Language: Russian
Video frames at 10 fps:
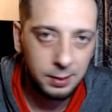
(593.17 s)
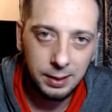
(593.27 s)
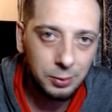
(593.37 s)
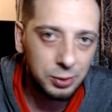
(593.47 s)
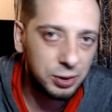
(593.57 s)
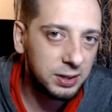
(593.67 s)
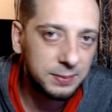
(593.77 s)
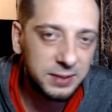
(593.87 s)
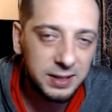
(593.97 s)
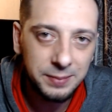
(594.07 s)
Короче,
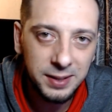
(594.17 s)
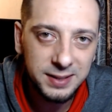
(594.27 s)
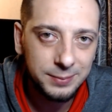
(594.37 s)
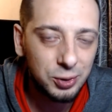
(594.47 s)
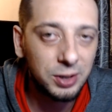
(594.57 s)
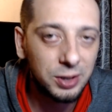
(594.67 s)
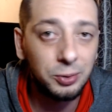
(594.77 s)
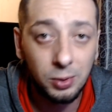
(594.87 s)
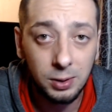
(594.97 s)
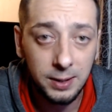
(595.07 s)
этим заниматься можно
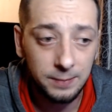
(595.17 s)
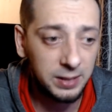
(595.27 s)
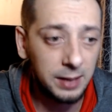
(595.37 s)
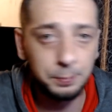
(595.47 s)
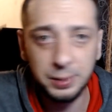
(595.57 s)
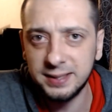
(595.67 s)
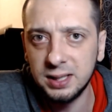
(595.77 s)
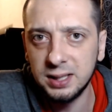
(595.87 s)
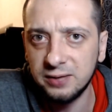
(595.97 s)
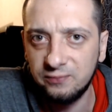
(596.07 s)
долго. Там
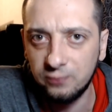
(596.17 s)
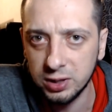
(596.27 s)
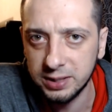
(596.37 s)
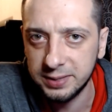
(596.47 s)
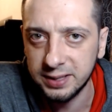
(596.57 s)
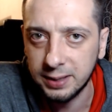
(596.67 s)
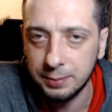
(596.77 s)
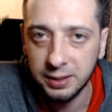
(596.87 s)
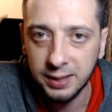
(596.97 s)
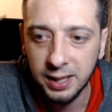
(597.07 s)
процентов 80
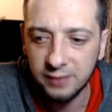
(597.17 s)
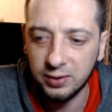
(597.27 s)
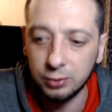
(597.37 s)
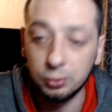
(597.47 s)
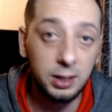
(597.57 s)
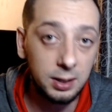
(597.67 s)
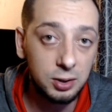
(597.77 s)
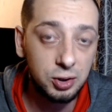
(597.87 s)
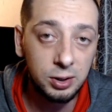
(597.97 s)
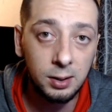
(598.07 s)
комментариев, которые
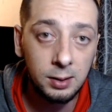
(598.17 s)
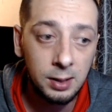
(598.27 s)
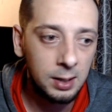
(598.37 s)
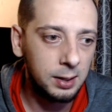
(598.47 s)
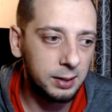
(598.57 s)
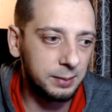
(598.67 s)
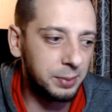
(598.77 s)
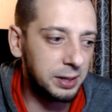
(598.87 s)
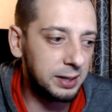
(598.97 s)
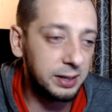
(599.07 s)
я читал, это
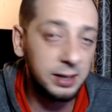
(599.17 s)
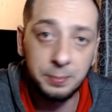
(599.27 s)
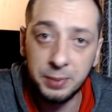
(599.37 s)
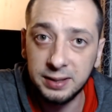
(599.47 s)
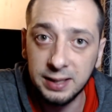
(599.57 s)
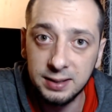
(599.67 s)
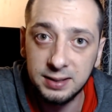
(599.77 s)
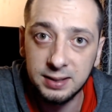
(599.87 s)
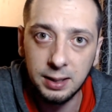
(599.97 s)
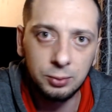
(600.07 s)
были или
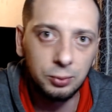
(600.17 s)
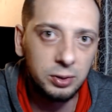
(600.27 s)
претензии «Откуда